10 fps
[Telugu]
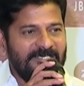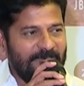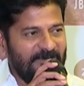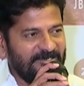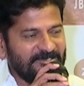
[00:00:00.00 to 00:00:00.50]

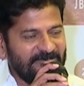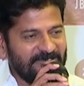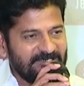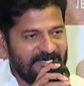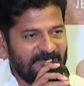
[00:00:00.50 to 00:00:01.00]
డెబ్బై ఐదు
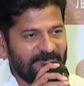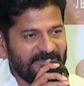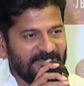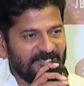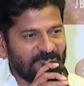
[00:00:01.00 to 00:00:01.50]
సంవత్సరాల
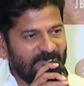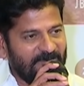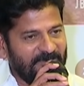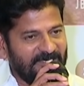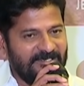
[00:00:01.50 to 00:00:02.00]

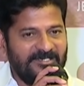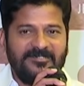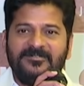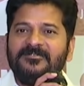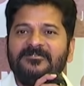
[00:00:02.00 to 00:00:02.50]
ప్రజాస్వామ్యాన్ని
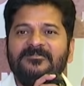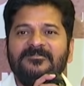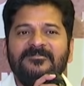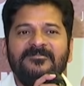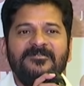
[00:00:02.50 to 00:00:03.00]

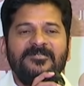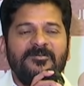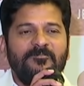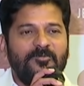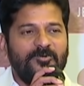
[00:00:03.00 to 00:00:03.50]

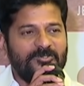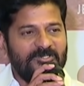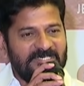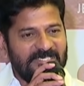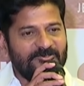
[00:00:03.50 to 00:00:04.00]

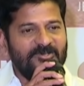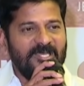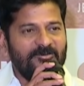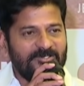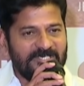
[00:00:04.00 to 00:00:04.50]
పూర్తి
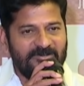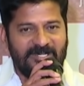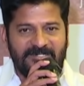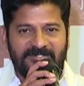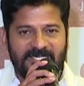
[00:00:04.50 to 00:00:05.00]
చేసుకొని ఆ
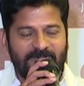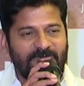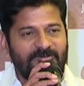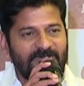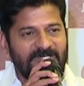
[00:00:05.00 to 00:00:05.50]
ఉత్సవాలను
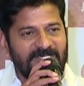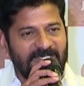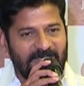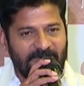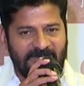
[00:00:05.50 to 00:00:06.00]
జరుపుకుంటున్న
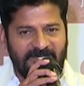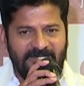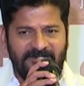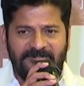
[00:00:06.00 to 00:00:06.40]
సందర్భంగా